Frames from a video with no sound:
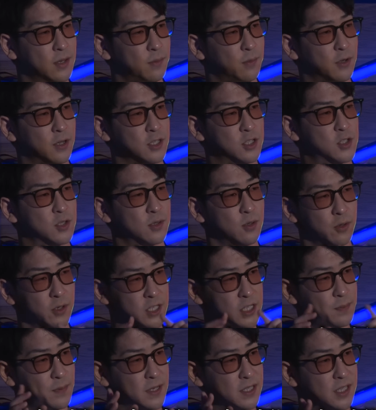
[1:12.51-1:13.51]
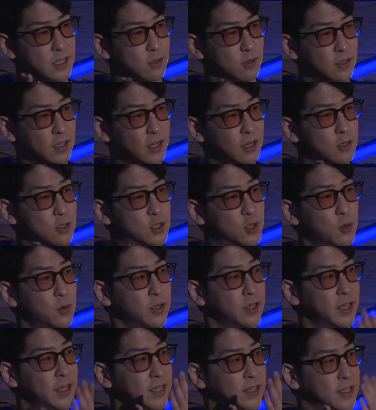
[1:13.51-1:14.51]
僕はその 1% の中の上
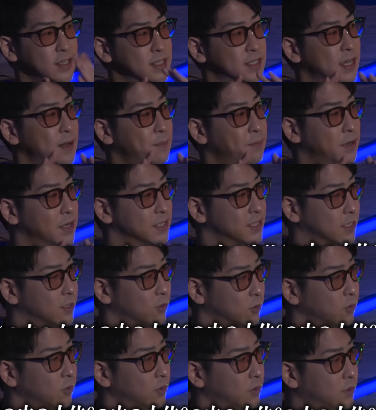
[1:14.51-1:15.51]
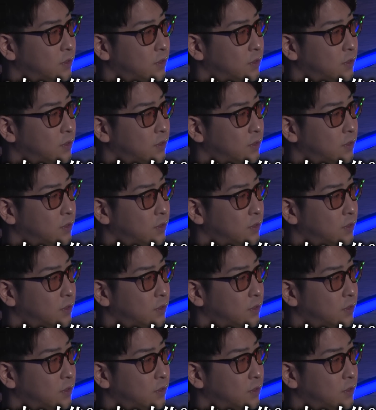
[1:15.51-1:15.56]
位 0.3%。